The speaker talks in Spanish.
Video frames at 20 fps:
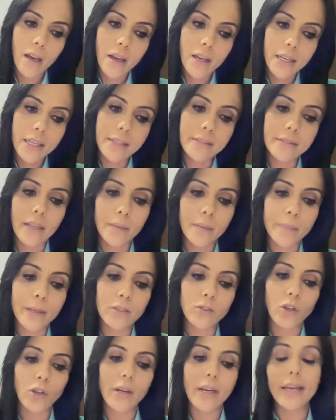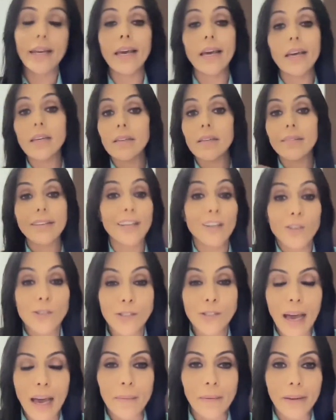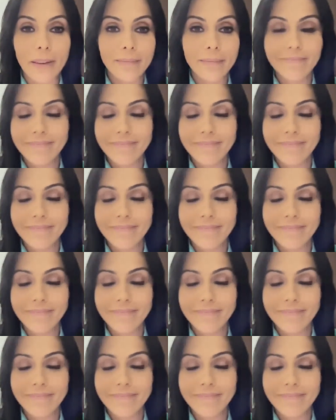Interpretó la ley y lo sabe